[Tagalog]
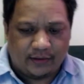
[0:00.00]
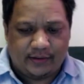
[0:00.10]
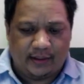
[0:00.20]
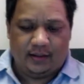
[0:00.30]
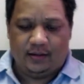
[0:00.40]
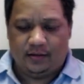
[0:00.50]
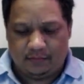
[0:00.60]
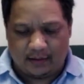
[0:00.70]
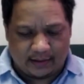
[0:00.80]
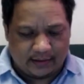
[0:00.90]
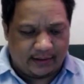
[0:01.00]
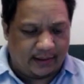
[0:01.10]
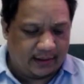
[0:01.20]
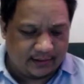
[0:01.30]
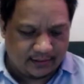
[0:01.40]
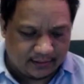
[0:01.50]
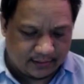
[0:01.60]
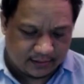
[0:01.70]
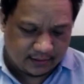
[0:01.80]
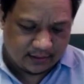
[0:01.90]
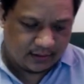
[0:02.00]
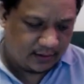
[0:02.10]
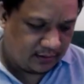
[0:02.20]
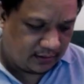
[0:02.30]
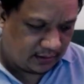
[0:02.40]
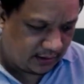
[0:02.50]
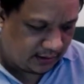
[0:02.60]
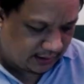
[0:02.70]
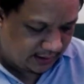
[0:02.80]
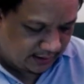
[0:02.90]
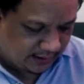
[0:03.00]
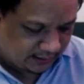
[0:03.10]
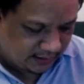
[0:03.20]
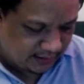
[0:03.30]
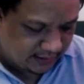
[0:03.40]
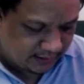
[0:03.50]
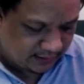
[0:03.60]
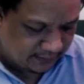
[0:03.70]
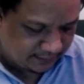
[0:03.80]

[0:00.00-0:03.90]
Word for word: siya eh. Maganda siya. I-try natin yun, ano.